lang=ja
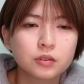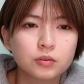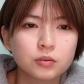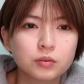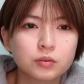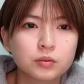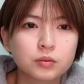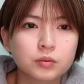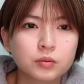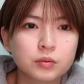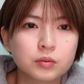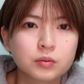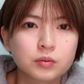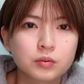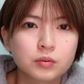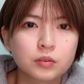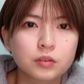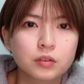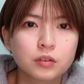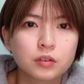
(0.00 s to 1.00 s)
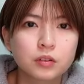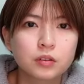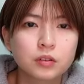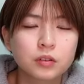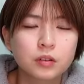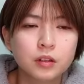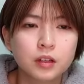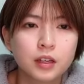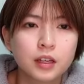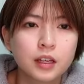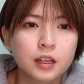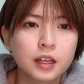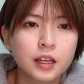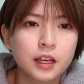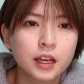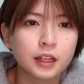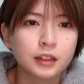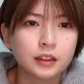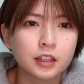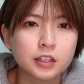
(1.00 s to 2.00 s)
そうそうそ
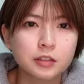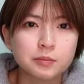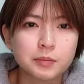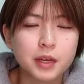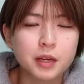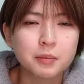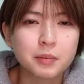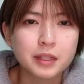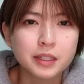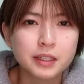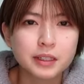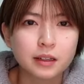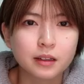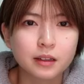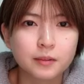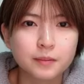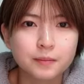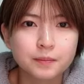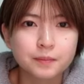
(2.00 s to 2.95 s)
う減ってしまいました